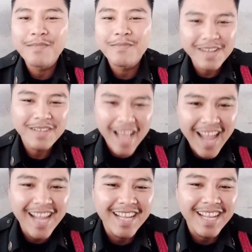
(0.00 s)
ใครๆก็ไป
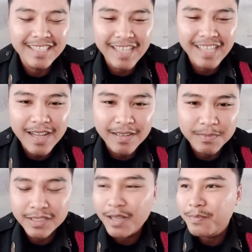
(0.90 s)
เที่ยวได้
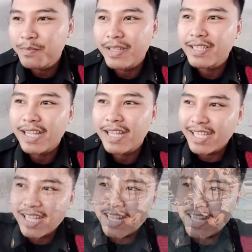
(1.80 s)
ใช่ครับมันก็เป็นสถาน